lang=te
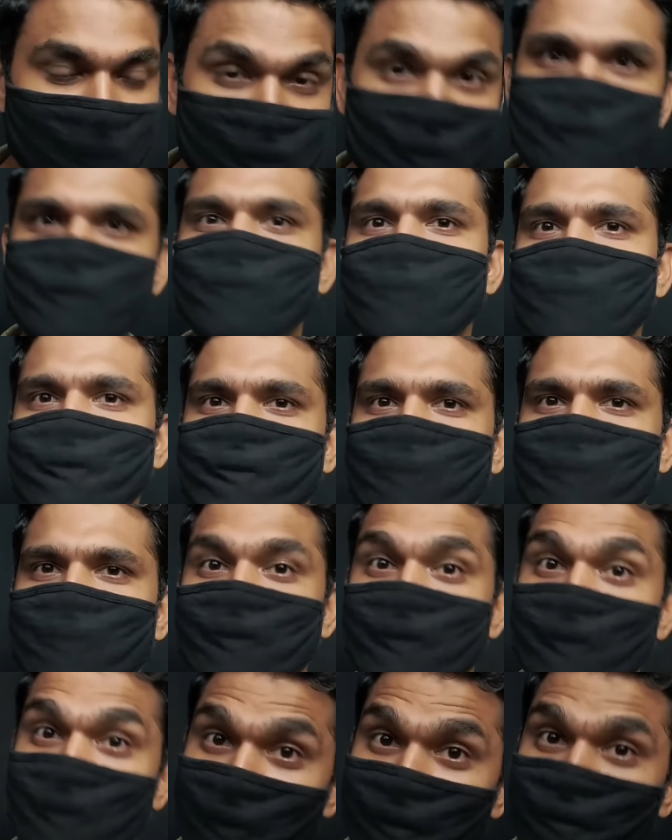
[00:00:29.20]
ఇట్స్ గుడ్ మ్యాన్
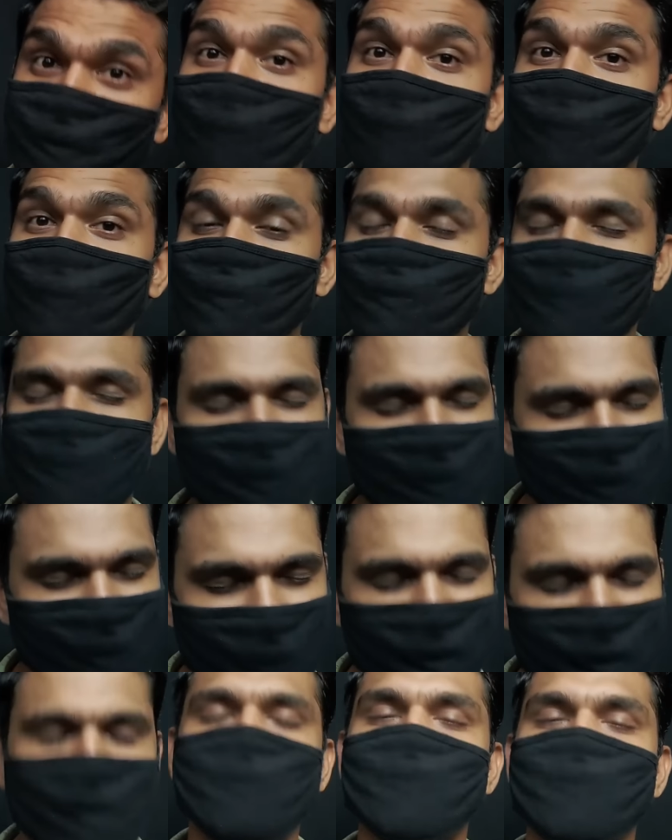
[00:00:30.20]
బాగుంది
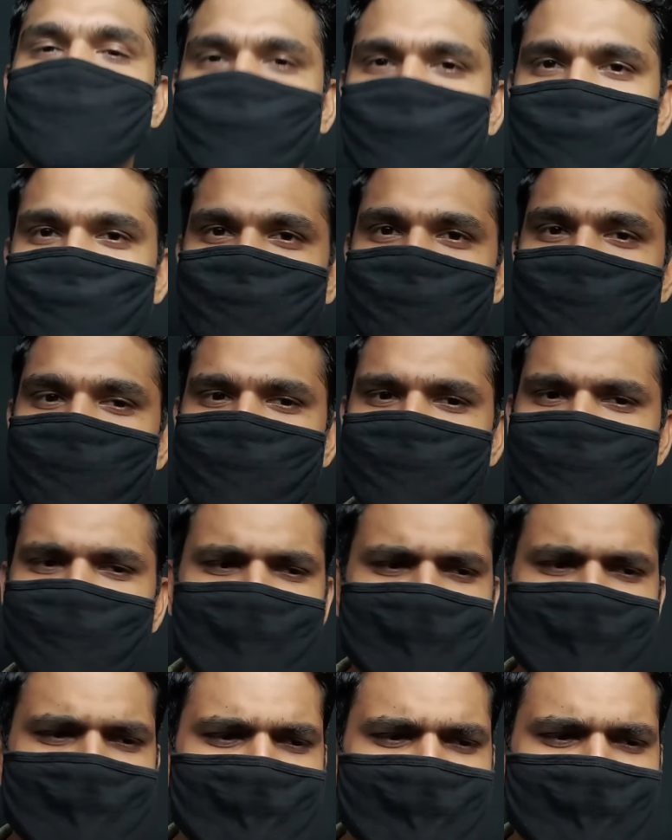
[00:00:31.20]
తప్పకుండా వాచ్ చేయండి
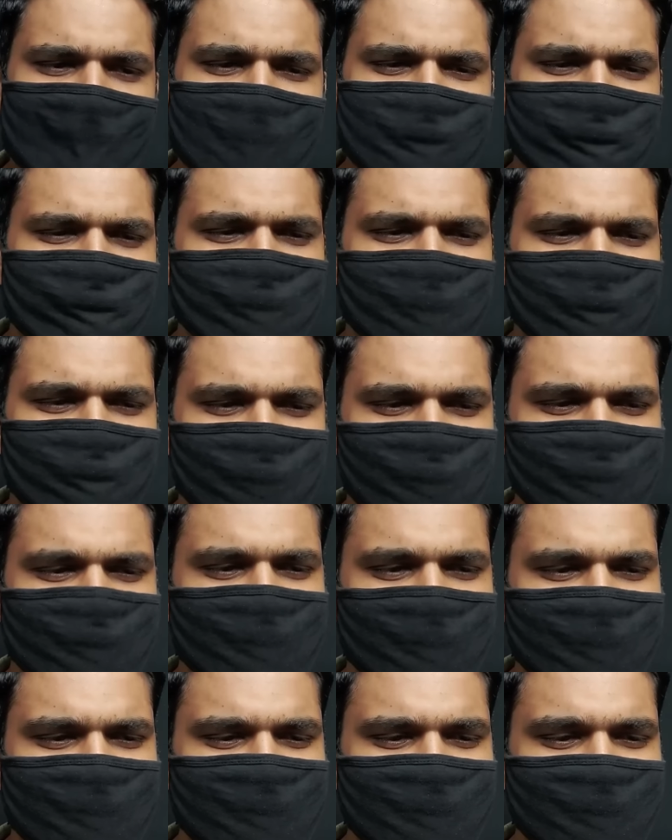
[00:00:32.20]

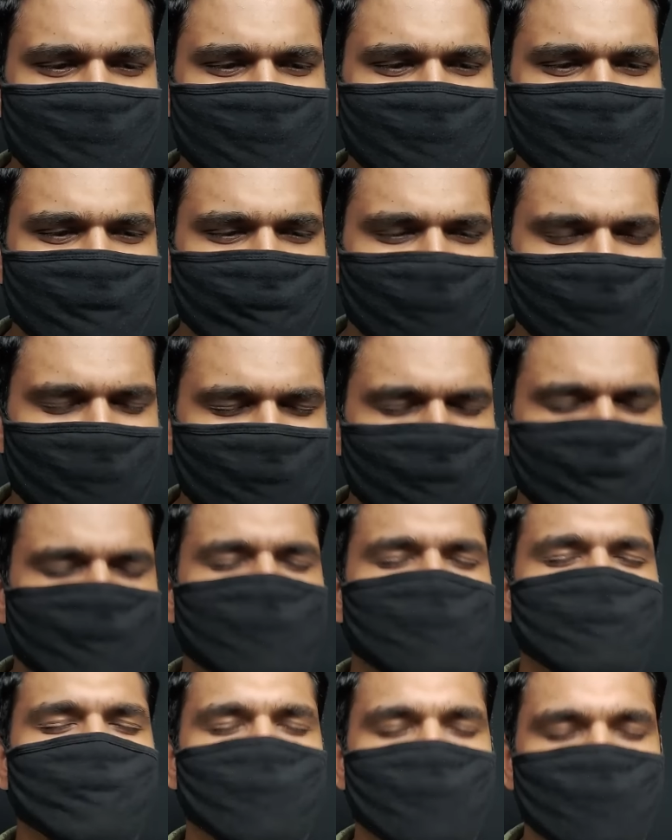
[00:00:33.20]
మొత్తానికి మనసు చాలా
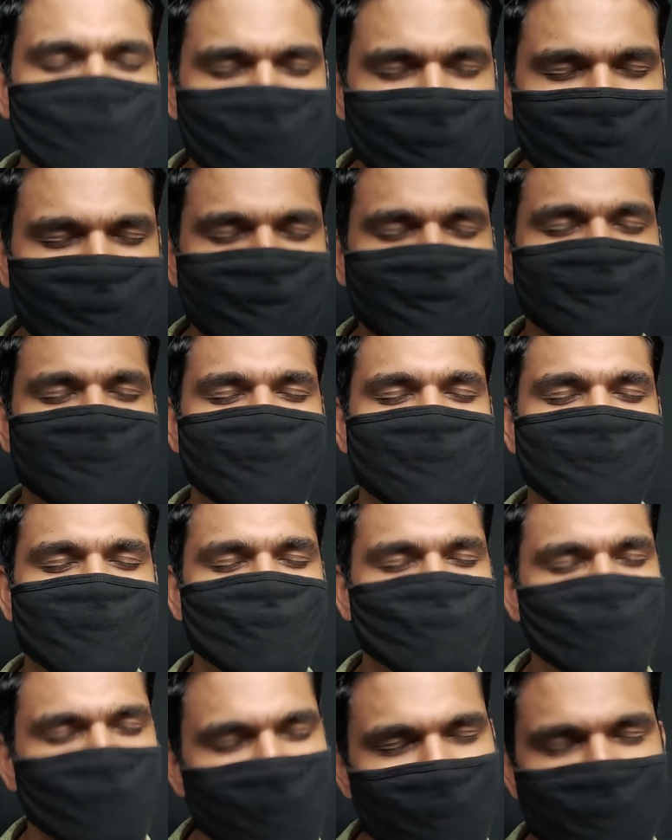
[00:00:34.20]
ప్రశాంతంగా
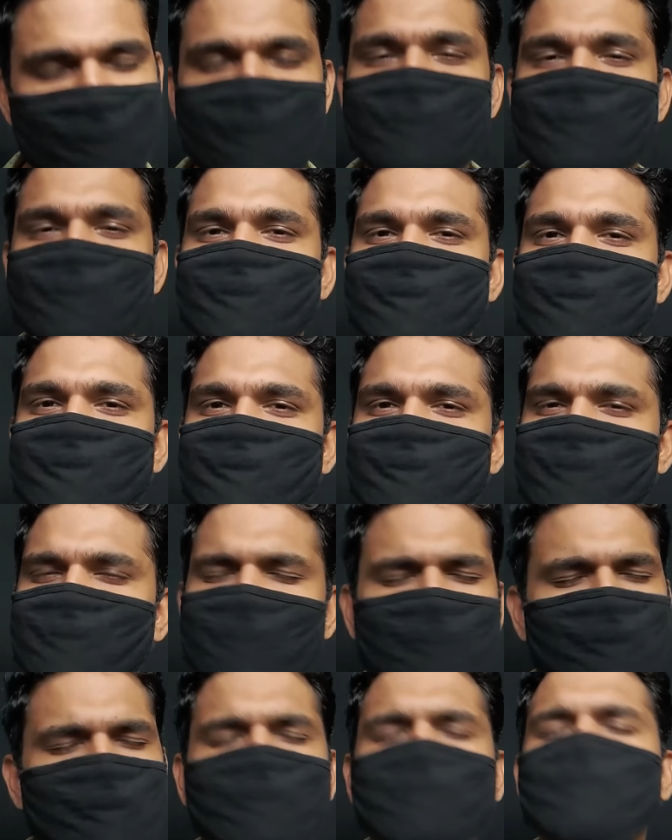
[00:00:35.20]
చాలా ఆనందంగా
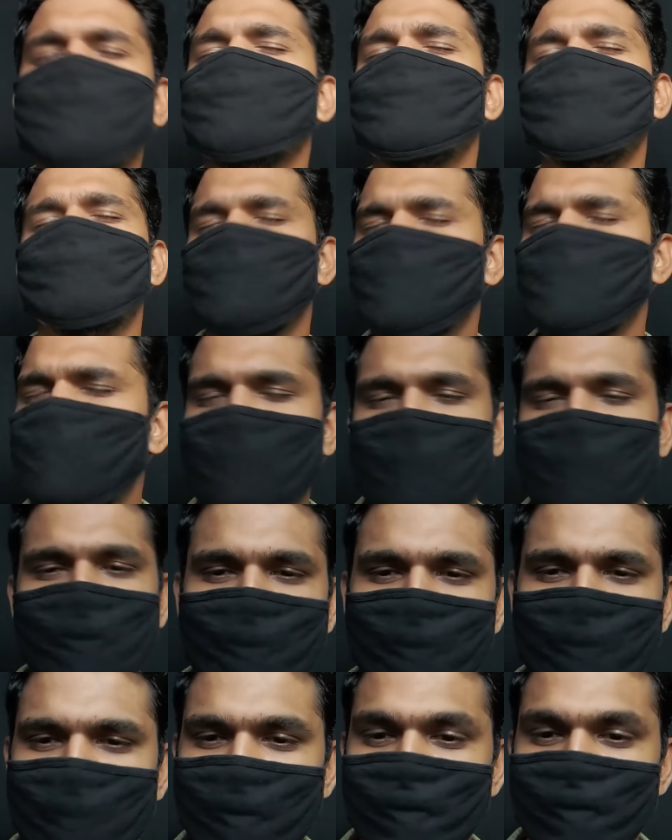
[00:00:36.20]
ఐఎమ్ వెరీ హ్యాపీ
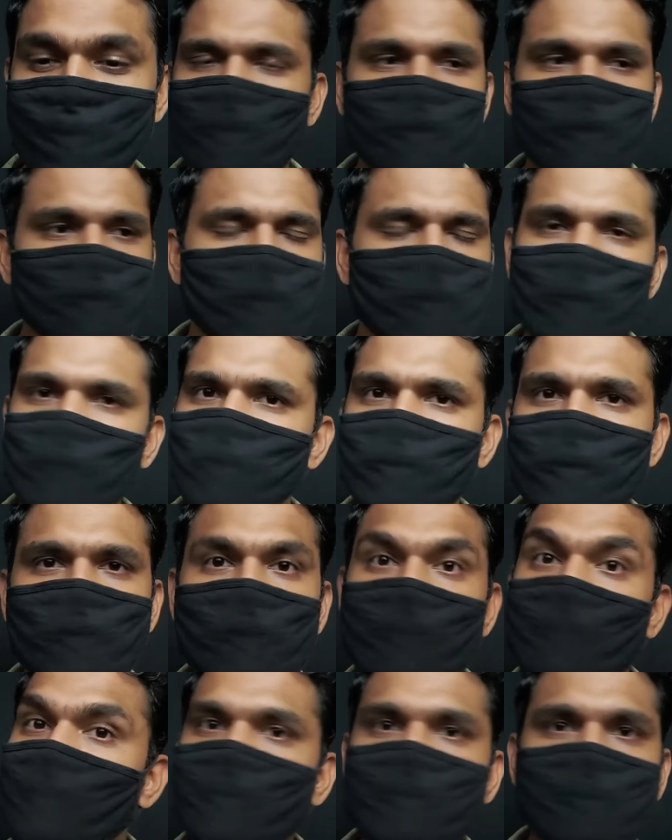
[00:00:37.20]
మ్యాన్ అండ్ దీంట్లో మొత్తం మీకు
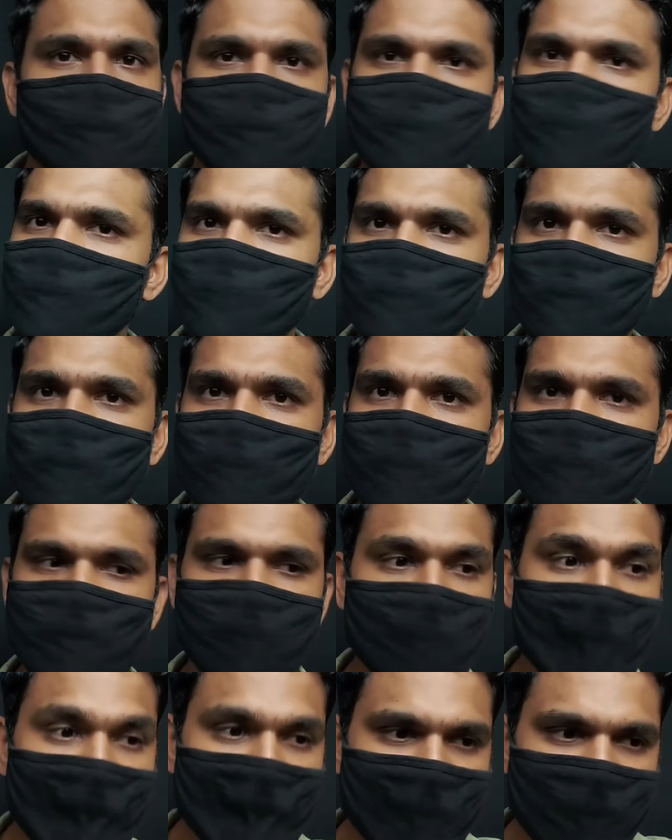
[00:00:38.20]
ఎయిట్ ఎపిసోడ్స్ ఉన్నాయి కదా